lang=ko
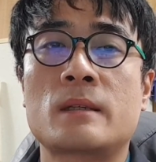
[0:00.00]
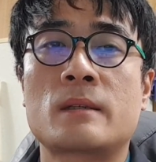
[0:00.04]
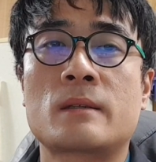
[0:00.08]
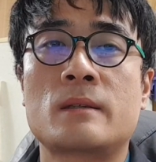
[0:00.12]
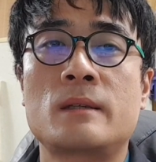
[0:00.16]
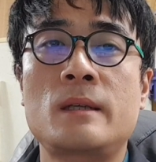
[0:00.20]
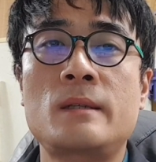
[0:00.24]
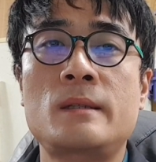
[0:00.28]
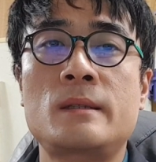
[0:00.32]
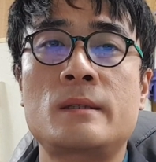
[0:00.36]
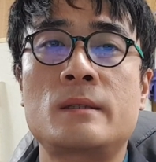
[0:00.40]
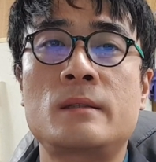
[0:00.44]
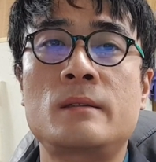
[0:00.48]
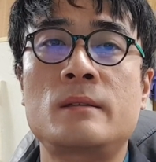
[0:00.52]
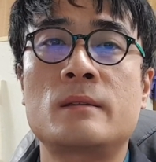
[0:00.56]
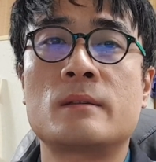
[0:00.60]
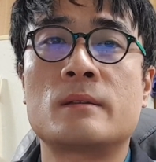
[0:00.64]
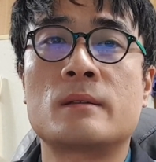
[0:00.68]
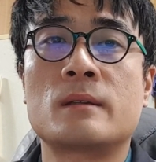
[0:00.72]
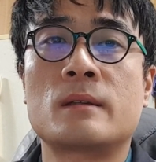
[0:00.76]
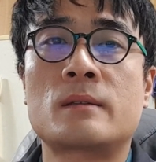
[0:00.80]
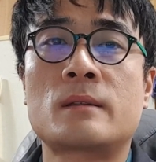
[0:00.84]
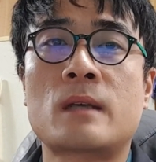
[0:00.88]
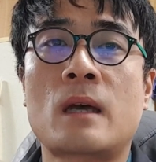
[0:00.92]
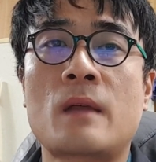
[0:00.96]

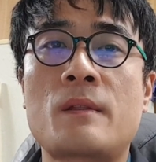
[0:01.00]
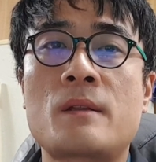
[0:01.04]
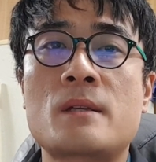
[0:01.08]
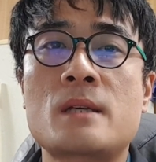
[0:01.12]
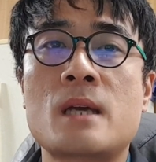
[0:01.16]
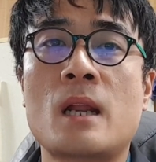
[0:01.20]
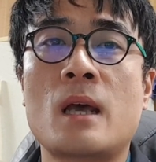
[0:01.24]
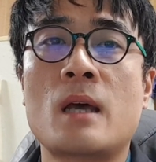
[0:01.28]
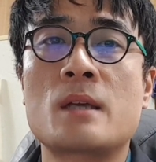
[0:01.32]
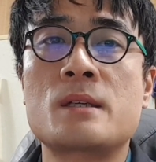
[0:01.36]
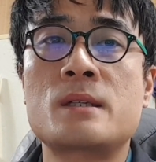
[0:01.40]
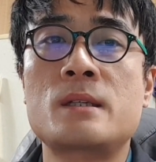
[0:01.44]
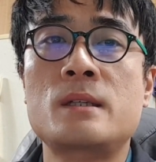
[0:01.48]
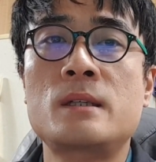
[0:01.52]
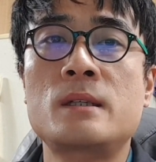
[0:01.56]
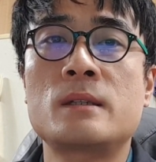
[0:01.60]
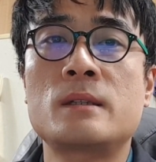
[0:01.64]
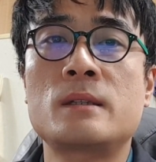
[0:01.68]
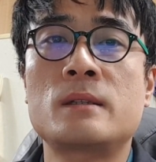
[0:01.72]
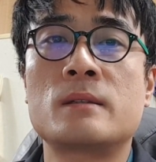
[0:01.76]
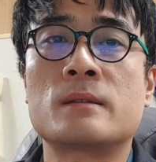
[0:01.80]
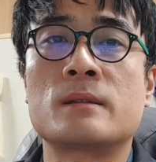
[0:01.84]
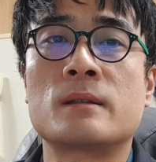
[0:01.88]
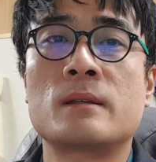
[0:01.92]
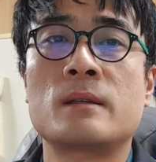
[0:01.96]
그리스는 다들 잘
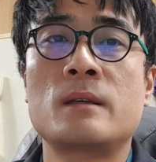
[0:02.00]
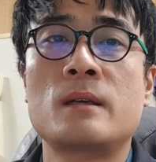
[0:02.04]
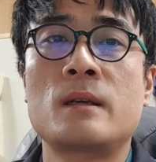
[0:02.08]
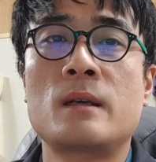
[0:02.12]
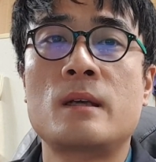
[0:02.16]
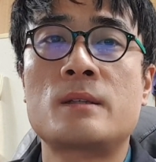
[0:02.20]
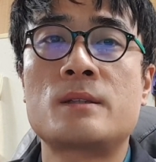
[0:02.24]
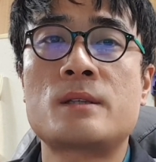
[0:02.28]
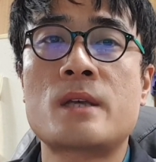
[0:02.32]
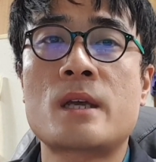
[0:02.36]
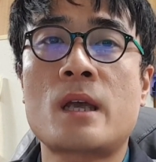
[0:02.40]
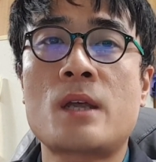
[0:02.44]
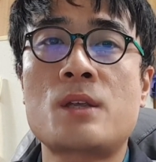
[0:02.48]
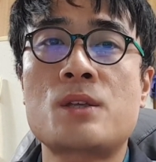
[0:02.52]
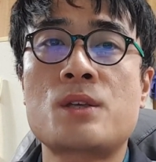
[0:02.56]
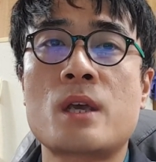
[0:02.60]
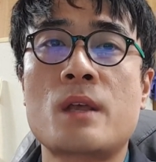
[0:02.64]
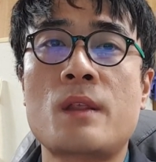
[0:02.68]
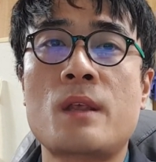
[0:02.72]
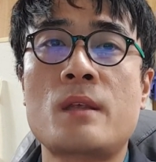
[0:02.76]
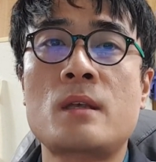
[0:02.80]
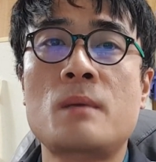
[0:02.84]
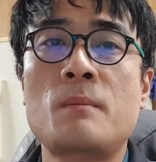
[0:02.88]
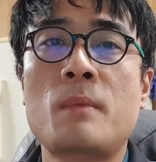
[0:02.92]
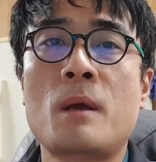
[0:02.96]
아시는 세계
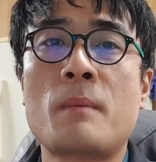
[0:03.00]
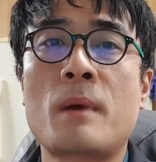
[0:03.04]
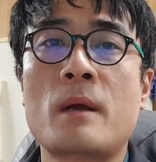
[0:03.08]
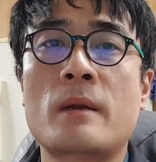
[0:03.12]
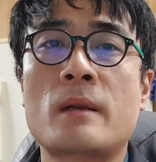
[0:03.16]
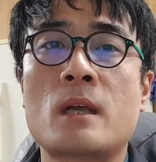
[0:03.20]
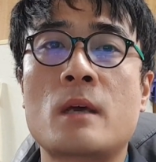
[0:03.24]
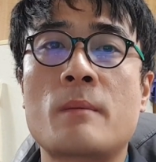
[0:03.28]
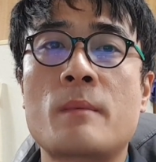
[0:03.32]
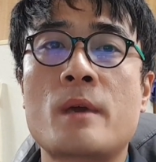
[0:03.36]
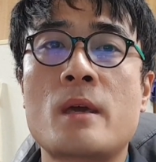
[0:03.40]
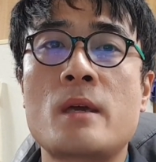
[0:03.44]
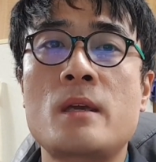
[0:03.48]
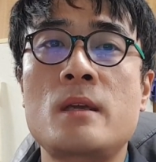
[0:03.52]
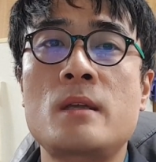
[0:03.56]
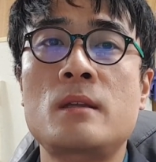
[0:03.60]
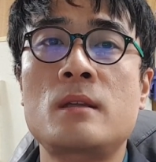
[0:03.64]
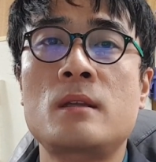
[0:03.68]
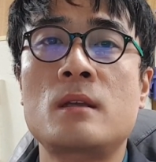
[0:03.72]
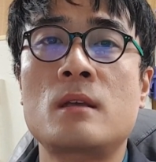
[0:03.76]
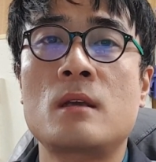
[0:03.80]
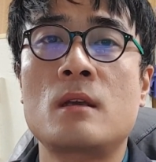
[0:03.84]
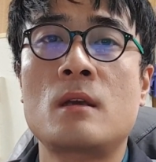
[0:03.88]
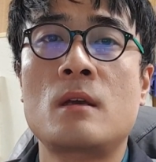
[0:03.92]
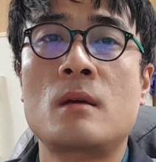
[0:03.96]
최대 선박
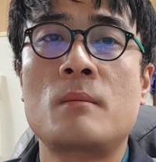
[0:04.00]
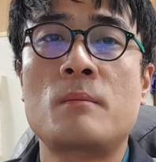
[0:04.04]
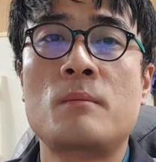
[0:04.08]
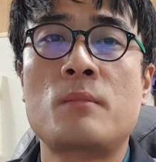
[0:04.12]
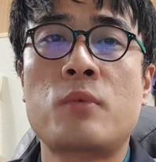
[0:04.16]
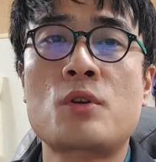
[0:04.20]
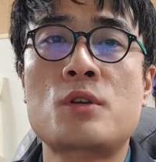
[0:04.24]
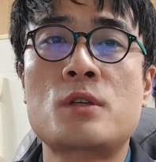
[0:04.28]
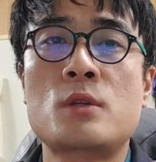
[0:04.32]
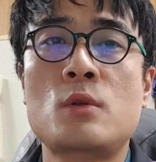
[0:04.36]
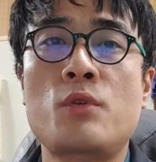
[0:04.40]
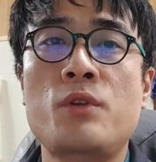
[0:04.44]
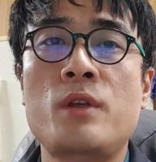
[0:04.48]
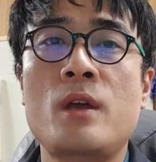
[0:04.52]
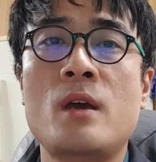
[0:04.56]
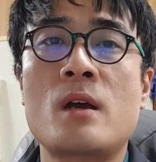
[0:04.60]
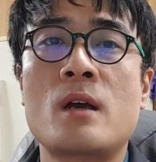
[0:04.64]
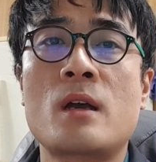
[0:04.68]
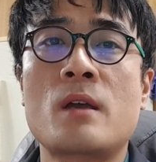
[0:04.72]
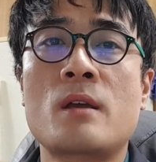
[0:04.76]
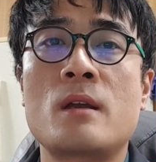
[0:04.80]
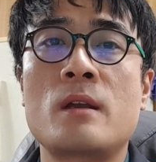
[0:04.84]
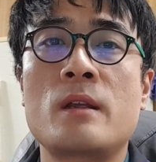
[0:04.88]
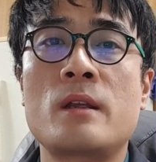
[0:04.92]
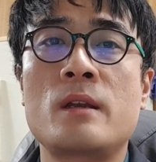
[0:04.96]
박람회인
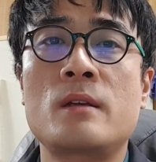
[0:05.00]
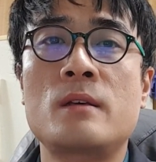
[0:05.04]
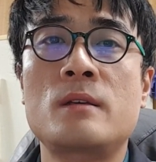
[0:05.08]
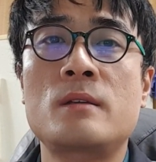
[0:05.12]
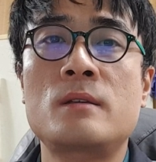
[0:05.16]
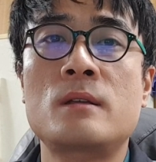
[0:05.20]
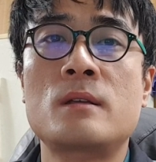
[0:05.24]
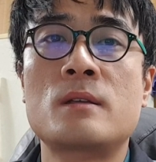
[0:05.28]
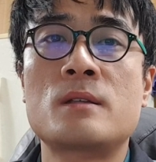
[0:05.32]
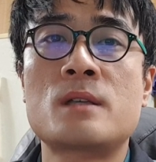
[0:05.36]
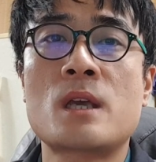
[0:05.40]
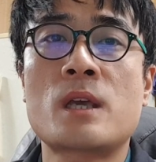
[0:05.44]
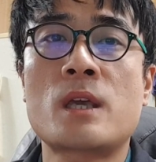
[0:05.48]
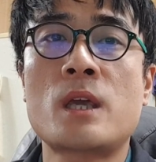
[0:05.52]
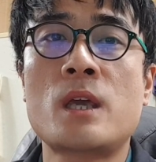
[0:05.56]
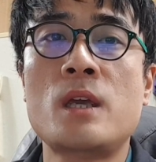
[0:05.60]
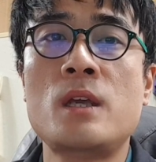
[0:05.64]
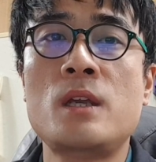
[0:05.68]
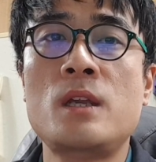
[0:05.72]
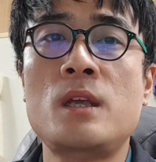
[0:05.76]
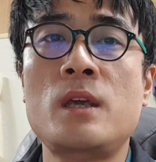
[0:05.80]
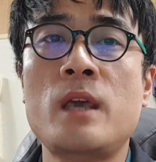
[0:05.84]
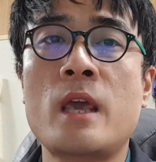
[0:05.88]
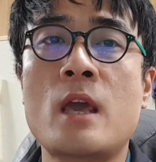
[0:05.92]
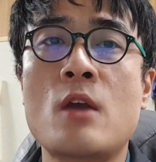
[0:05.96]
포시도니아가 열리는 세계
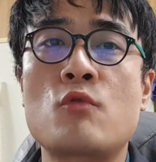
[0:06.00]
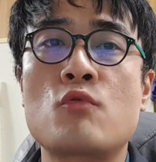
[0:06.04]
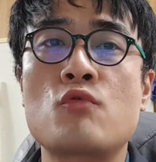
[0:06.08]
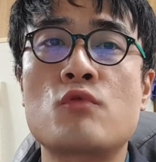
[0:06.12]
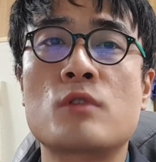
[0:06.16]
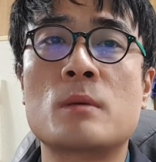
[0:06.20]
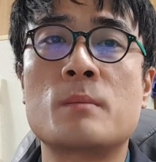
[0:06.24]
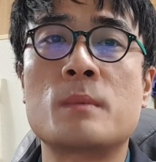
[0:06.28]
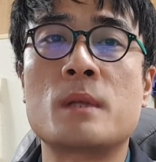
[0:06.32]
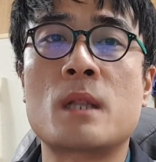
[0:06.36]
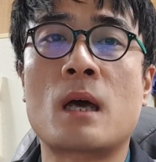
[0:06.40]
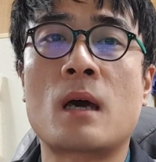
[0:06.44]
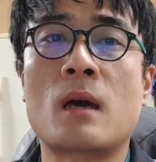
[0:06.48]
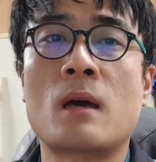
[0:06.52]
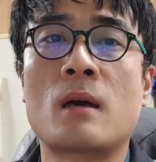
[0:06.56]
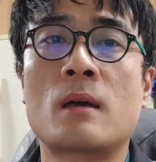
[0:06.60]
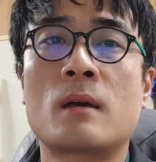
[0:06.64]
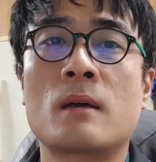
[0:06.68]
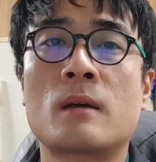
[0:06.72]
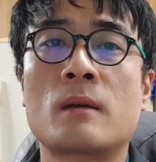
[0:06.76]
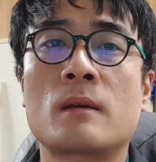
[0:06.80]
1위 해운국입니다.